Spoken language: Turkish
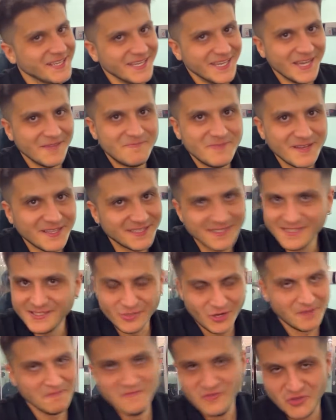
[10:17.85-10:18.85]
Hepiniz
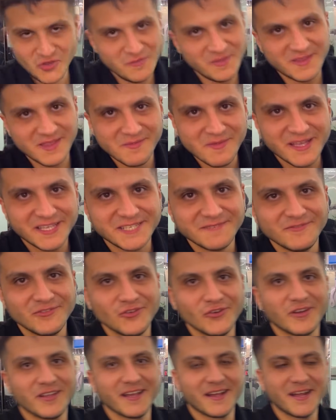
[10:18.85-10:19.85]
şu an videoyu bitirmek için
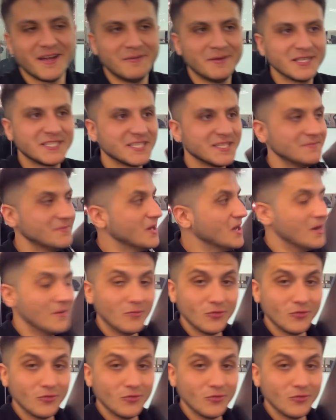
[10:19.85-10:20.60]
videoya tekrar başladım.